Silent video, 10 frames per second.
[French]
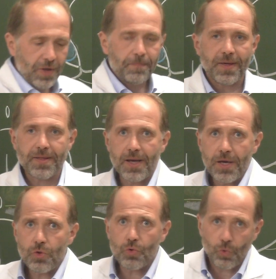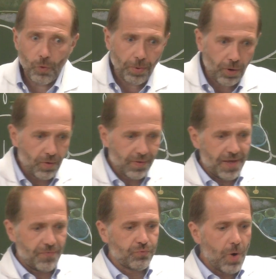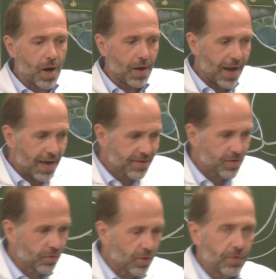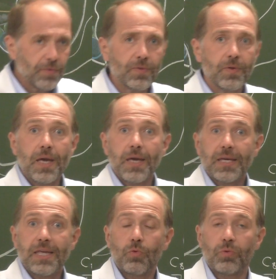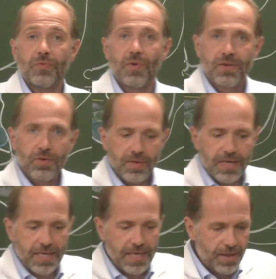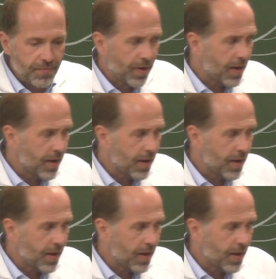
de passage, comprend des voies ascendantes qui sont des voies sensitives,